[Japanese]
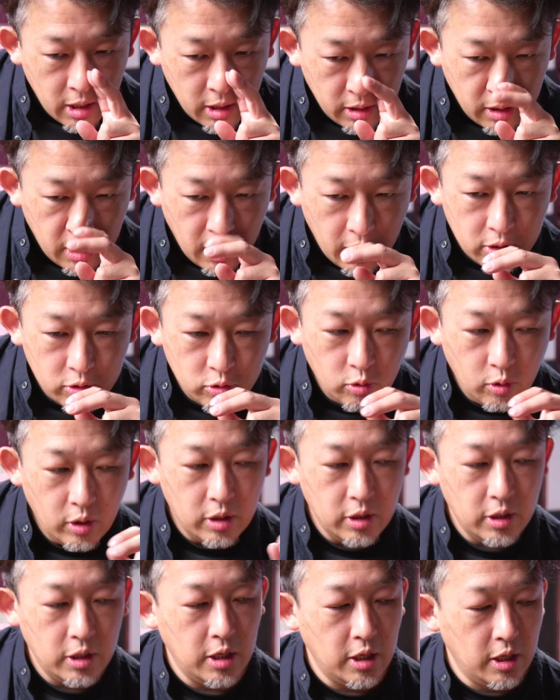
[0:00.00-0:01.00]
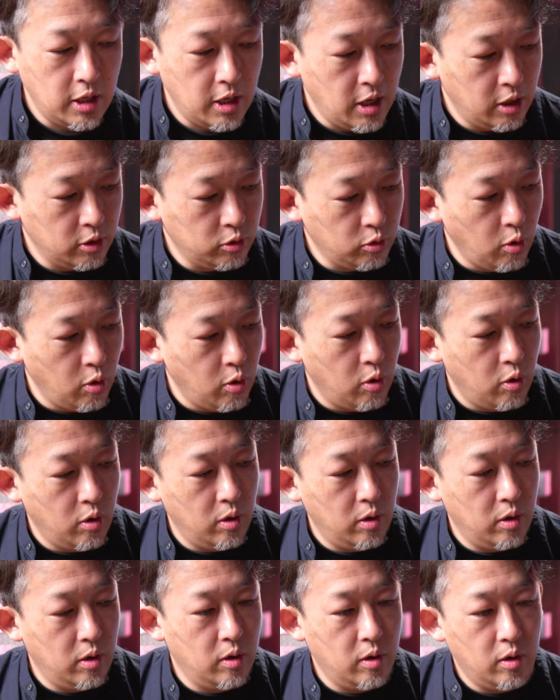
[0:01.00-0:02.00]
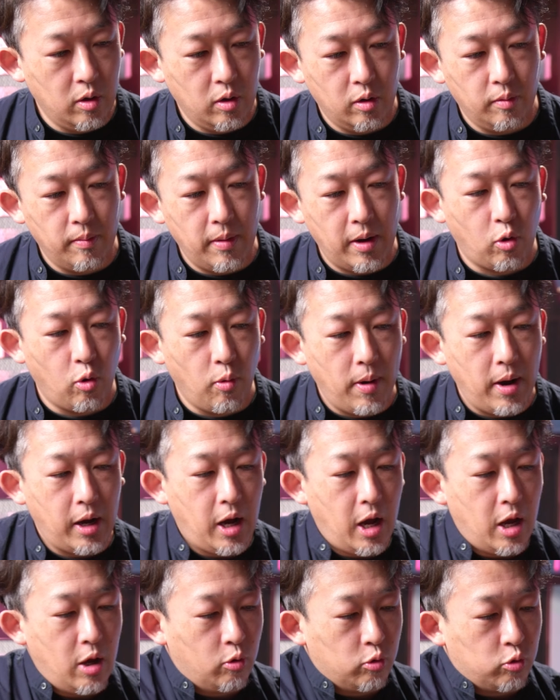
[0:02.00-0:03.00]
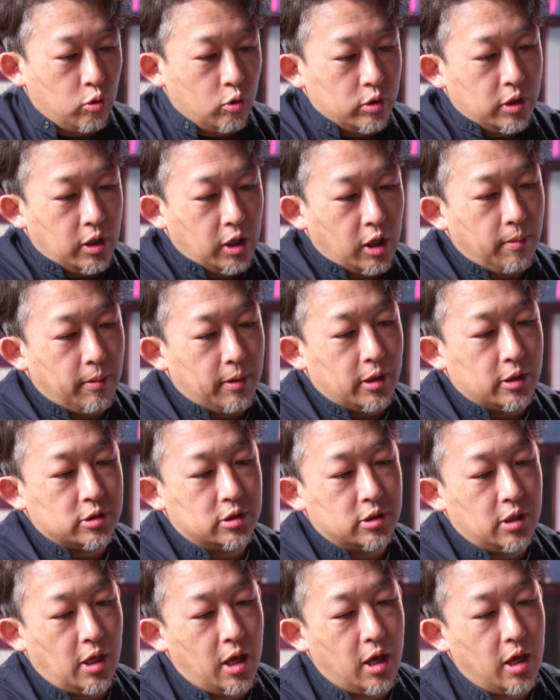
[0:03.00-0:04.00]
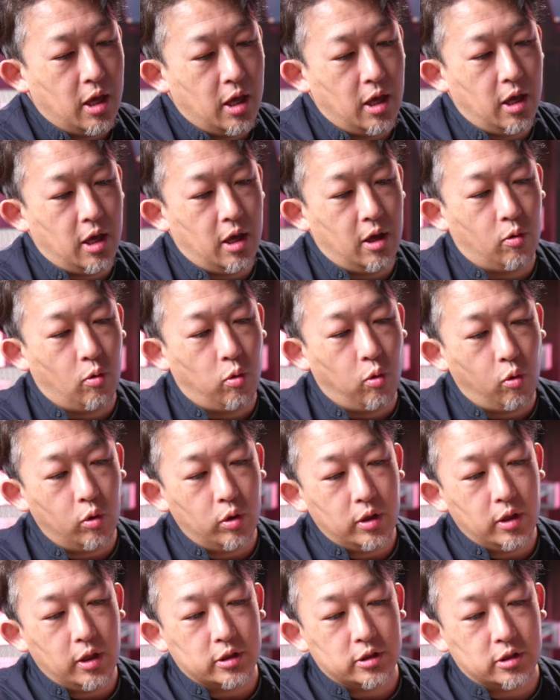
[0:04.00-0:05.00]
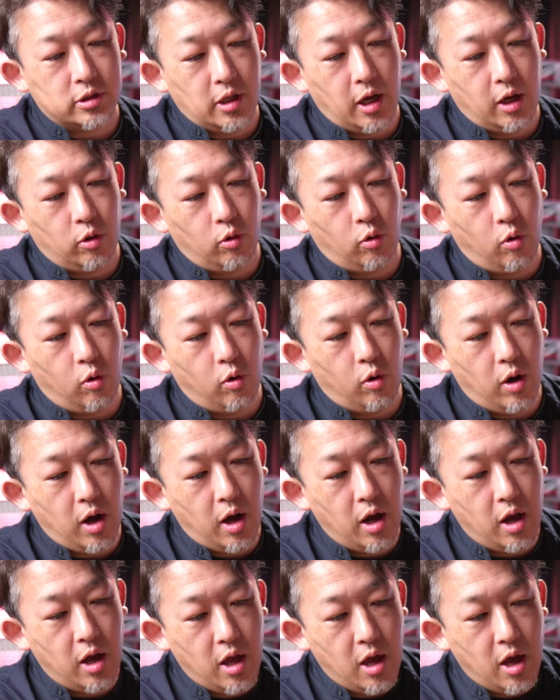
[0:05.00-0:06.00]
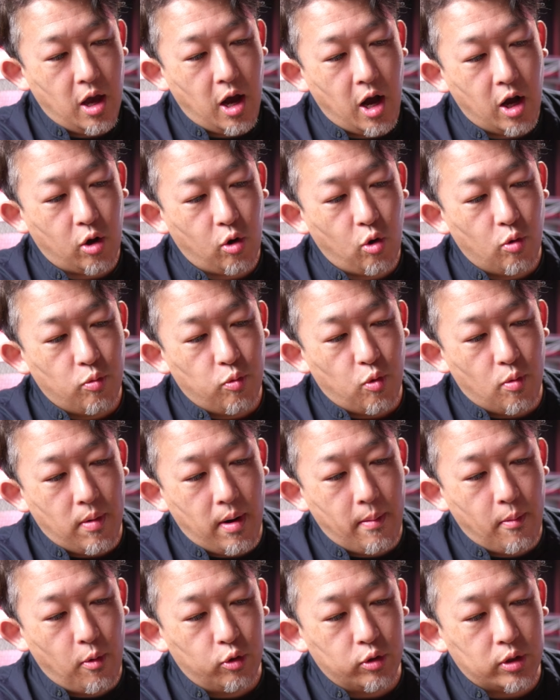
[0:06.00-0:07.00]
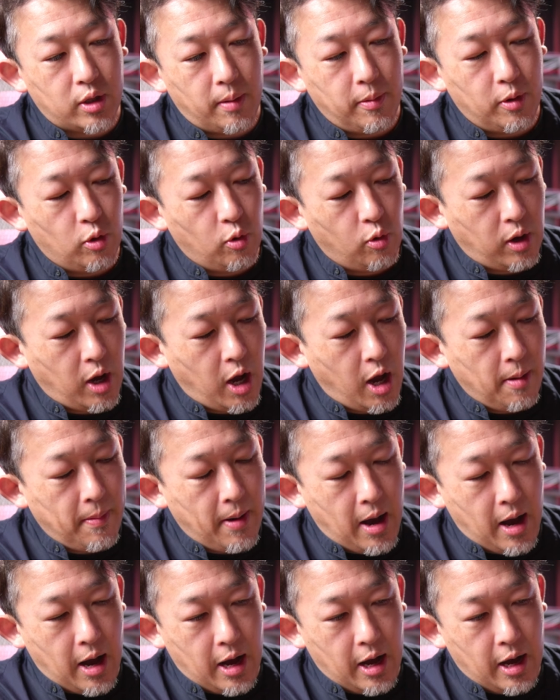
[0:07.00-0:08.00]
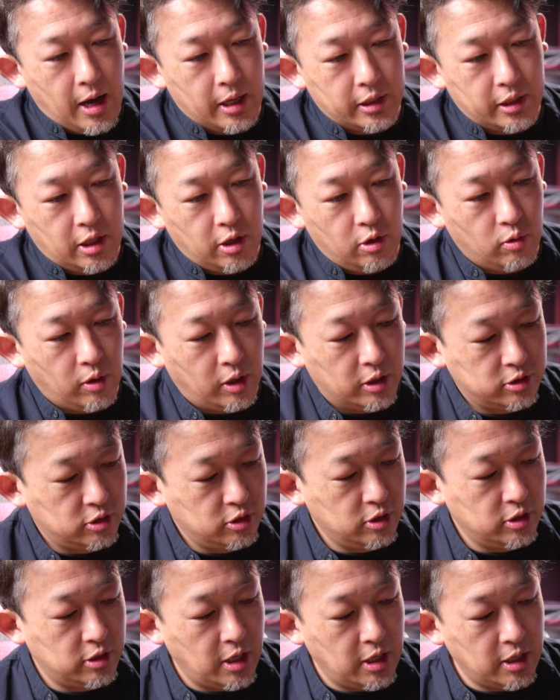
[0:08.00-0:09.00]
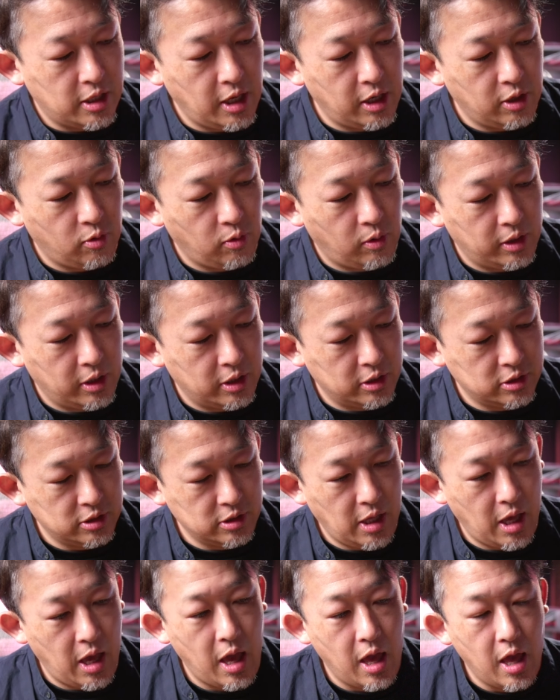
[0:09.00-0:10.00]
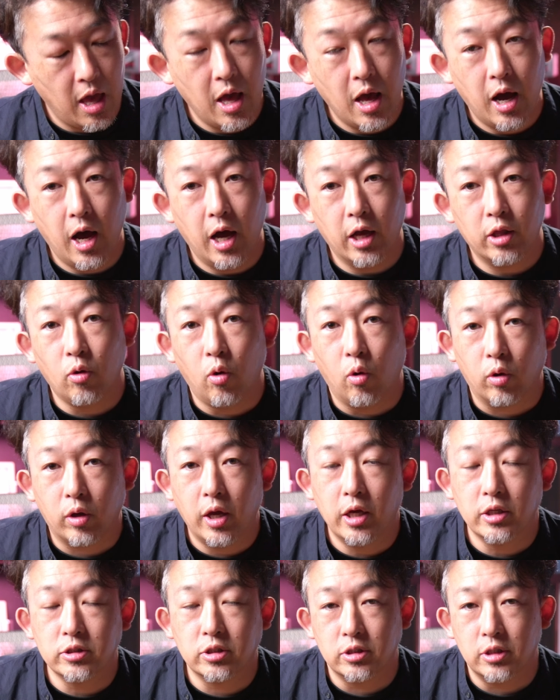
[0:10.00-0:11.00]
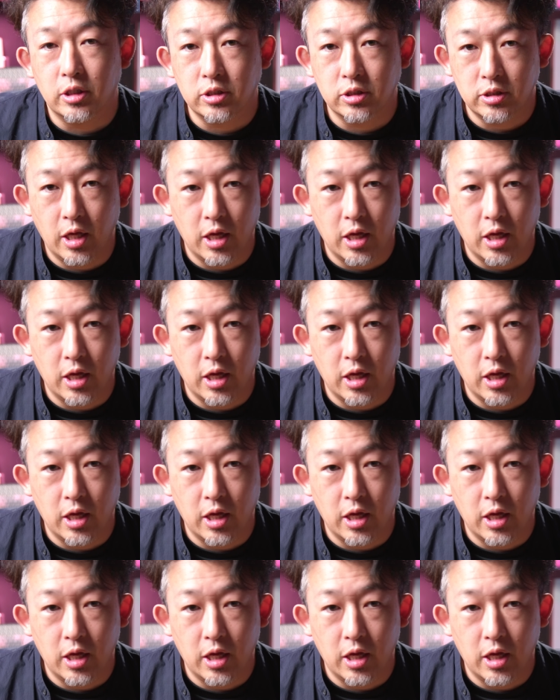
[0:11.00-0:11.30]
で、それに、あと、細かいことを言っていけばですね、ここにですね、発光部を守るためのカバーっていうのがついていたりとかですね、あとケースです